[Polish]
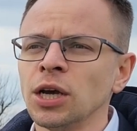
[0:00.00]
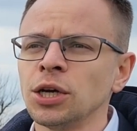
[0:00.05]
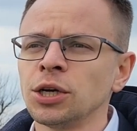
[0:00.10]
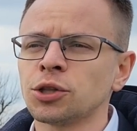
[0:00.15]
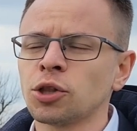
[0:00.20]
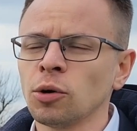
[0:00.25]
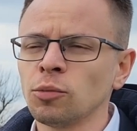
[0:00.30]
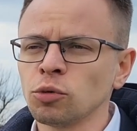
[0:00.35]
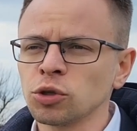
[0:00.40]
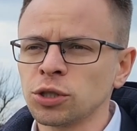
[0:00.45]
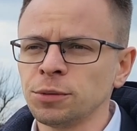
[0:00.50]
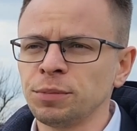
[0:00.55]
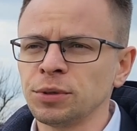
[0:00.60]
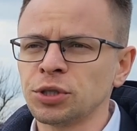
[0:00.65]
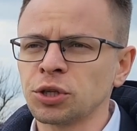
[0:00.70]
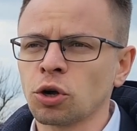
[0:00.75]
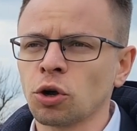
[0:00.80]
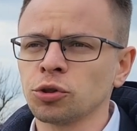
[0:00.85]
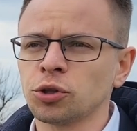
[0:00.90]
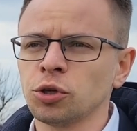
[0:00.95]
Y, to musi
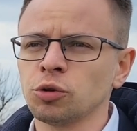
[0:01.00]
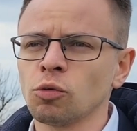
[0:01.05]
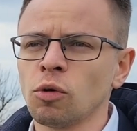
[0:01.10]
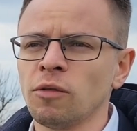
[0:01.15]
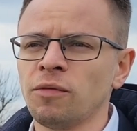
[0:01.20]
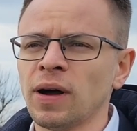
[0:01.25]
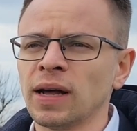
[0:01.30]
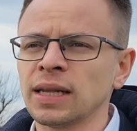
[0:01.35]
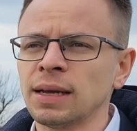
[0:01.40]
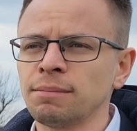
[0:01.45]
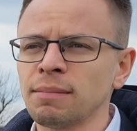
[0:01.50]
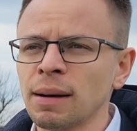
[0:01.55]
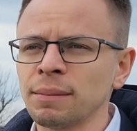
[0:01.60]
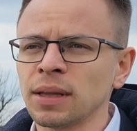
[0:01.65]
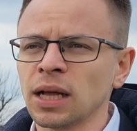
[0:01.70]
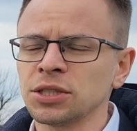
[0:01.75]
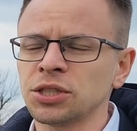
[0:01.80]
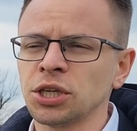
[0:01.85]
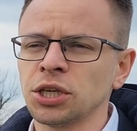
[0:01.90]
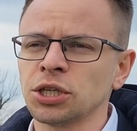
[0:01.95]
być kontynuowane.
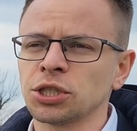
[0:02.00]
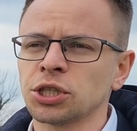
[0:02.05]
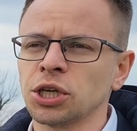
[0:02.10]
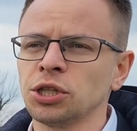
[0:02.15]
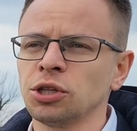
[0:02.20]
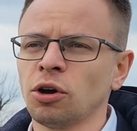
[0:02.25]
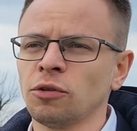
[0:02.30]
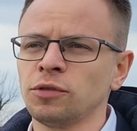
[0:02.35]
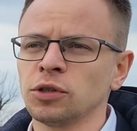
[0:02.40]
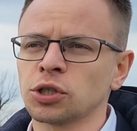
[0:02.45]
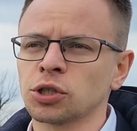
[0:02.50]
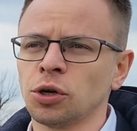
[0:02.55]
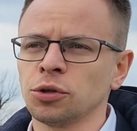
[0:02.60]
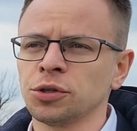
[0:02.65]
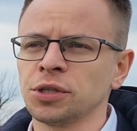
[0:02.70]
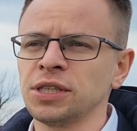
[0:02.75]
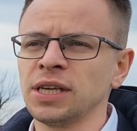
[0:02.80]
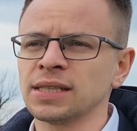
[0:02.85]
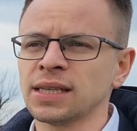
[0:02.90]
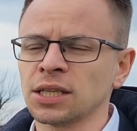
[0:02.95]
Mam nadzieję, że nowy
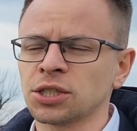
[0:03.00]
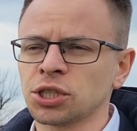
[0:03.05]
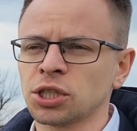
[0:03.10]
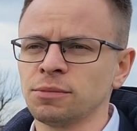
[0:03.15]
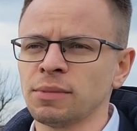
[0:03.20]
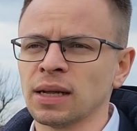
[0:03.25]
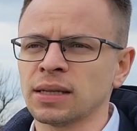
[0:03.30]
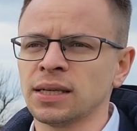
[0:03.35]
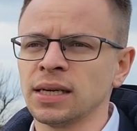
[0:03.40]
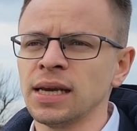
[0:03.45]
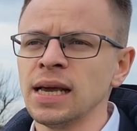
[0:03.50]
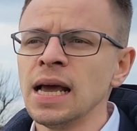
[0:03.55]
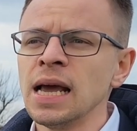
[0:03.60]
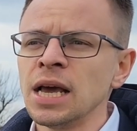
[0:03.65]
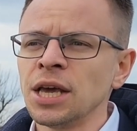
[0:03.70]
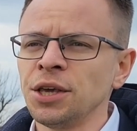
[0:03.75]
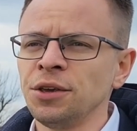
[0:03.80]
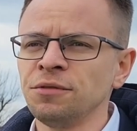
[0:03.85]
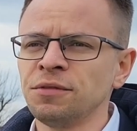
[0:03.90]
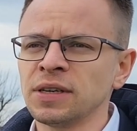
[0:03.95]
rząd nie zatrzyma tej
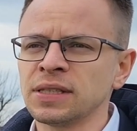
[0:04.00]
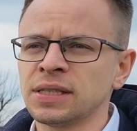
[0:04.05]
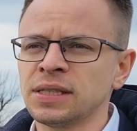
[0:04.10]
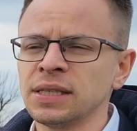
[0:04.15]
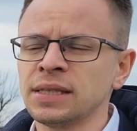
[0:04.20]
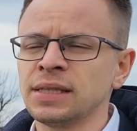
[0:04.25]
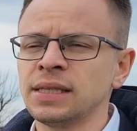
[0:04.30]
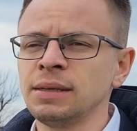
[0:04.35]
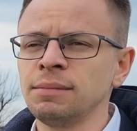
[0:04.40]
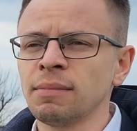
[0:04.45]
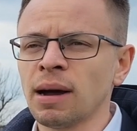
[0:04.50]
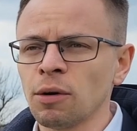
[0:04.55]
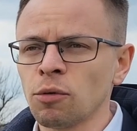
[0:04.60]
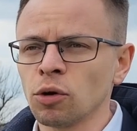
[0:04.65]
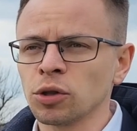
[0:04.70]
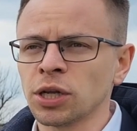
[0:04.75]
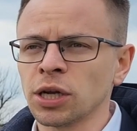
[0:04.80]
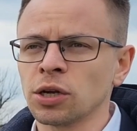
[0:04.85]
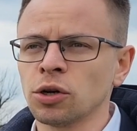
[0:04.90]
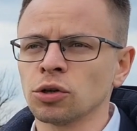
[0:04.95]
inwestycji.
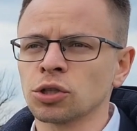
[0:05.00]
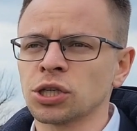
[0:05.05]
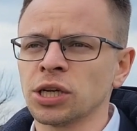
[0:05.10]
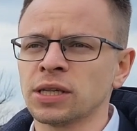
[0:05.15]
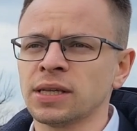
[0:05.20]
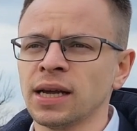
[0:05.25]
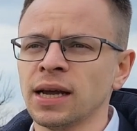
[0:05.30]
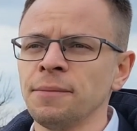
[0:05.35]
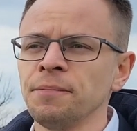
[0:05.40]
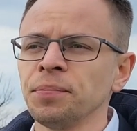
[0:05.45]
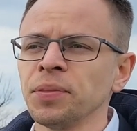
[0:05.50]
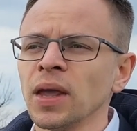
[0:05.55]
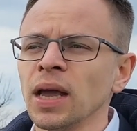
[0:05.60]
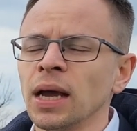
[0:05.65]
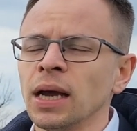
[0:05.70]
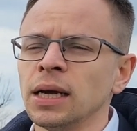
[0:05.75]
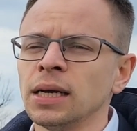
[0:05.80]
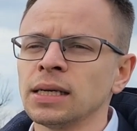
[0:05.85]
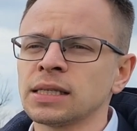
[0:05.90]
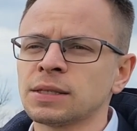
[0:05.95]
Mało tego, że te
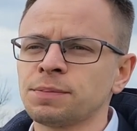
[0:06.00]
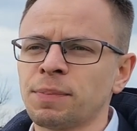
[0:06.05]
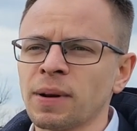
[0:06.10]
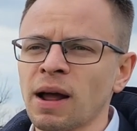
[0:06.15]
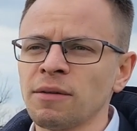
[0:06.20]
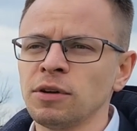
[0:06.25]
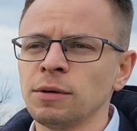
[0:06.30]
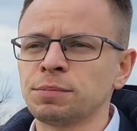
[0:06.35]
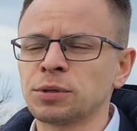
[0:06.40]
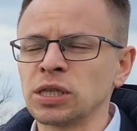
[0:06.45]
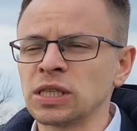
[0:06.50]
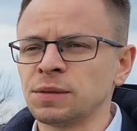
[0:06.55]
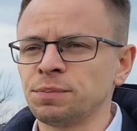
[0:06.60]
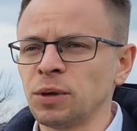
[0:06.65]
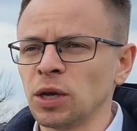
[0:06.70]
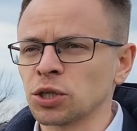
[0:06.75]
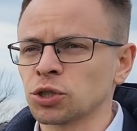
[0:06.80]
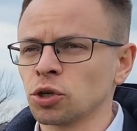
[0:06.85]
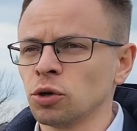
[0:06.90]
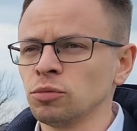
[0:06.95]
sprawy
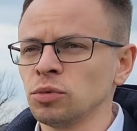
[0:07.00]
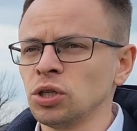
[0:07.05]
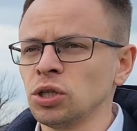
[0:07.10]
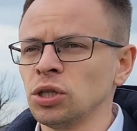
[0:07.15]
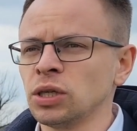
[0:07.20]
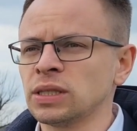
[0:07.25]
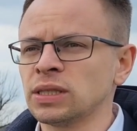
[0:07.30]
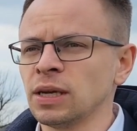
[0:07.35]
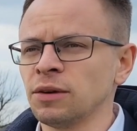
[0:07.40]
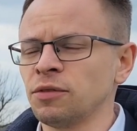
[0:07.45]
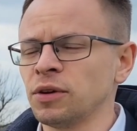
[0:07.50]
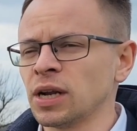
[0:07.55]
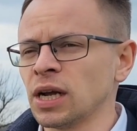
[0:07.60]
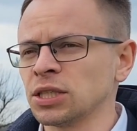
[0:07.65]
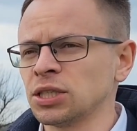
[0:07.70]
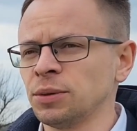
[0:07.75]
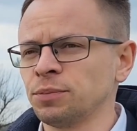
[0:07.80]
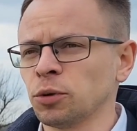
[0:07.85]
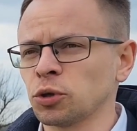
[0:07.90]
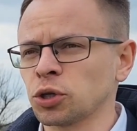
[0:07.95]
przyspieszą i chcę
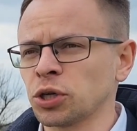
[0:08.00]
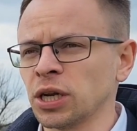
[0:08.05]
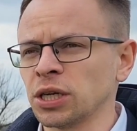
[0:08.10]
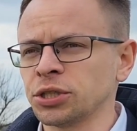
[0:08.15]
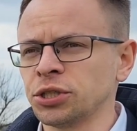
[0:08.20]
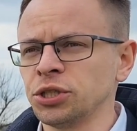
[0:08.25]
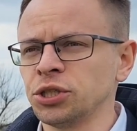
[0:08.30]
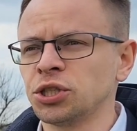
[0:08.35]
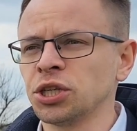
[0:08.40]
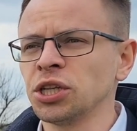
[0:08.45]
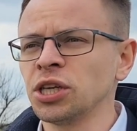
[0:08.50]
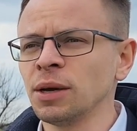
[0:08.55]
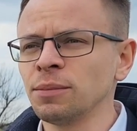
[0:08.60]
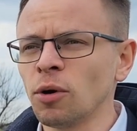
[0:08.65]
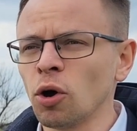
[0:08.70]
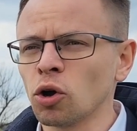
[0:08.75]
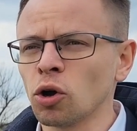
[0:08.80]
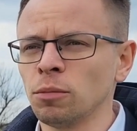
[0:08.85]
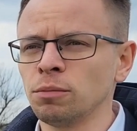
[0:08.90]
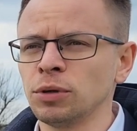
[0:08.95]
wyraźnie podkreślić, że nie
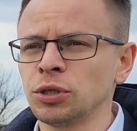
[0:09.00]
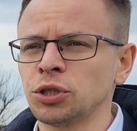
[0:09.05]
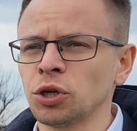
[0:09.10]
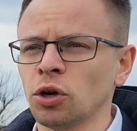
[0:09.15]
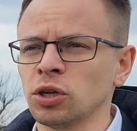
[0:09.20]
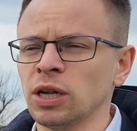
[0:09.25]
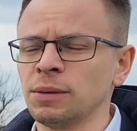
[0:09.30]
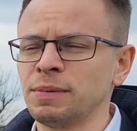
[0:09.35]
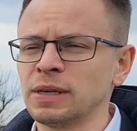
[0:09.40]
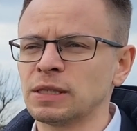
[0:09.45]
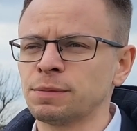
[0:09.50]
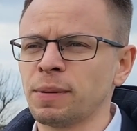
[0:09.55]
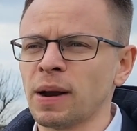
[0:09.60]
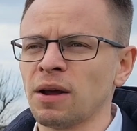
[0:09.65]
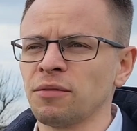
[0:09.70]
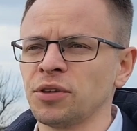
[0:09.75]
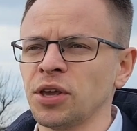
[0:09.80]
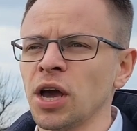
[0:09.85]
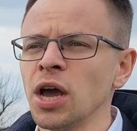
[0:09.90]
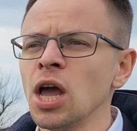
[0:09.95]
mogą być one
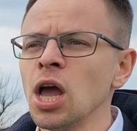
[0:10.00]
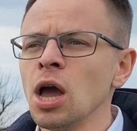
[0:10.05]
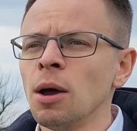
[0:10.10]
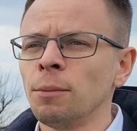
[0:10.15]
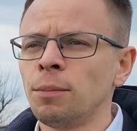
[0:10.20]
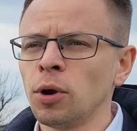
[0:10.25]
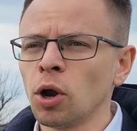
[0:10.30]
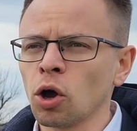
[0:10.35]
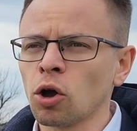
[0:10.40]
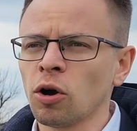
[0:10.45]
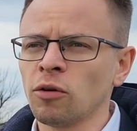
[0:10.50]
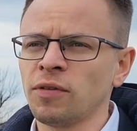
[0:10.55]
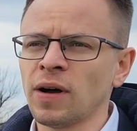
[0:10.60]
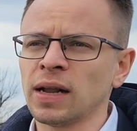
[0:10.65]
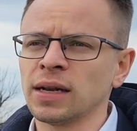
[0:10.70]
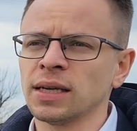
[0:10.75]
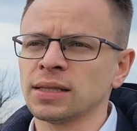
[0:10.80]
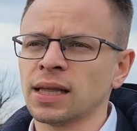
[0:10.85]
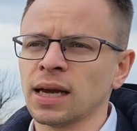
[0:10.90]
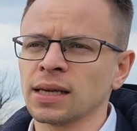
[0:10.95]
bezprawnie
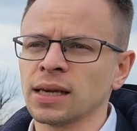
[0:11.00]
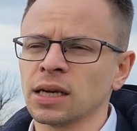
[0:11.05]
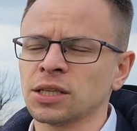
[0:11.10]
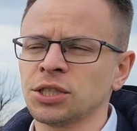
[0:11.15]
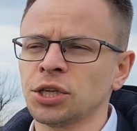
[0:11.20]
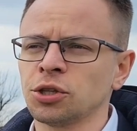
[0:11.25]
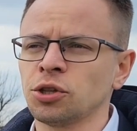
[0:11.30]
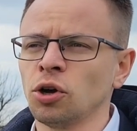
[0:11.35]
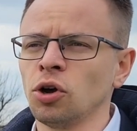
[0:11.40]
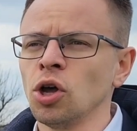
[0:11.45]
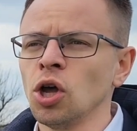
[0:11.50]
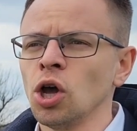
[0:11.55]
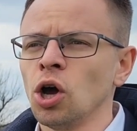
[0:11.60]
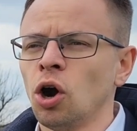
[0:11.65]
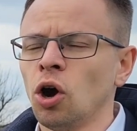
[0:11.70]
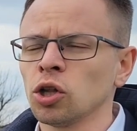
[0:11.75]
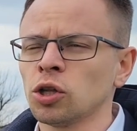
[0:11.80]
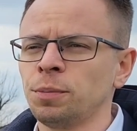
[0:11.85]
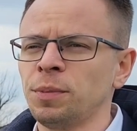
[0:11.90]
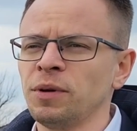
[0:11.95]
blokowane, tak jak się to
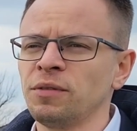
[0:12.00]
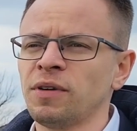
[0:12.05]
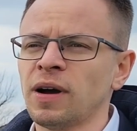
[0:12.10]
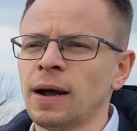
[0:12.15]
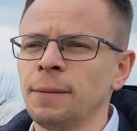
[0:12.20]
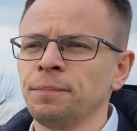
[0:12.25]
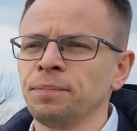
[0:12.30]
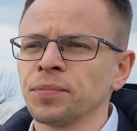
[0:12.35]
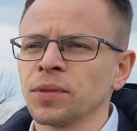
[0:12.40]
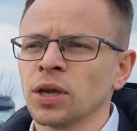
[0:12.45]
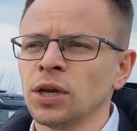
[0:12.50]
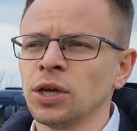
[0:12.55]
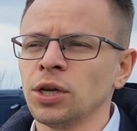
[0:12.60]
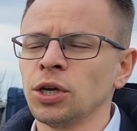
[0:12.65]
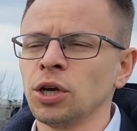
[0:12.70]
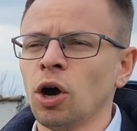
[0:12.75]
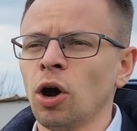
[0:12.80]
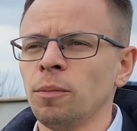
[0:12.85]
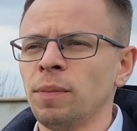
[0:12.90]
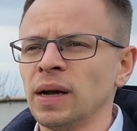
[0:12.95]
odbywa
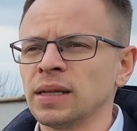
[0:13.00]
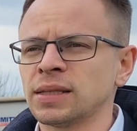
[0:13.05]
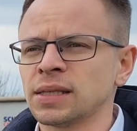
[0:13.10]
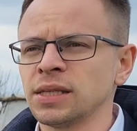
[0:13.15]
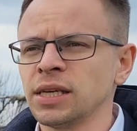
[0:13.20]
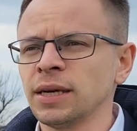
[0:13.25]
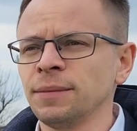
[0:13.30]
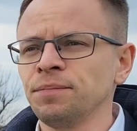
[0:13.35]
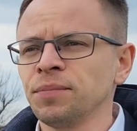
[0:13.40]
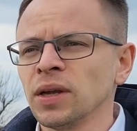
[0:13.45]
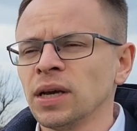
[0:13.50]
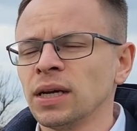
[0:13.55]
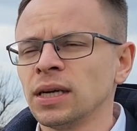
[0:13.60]
Y, obecnie.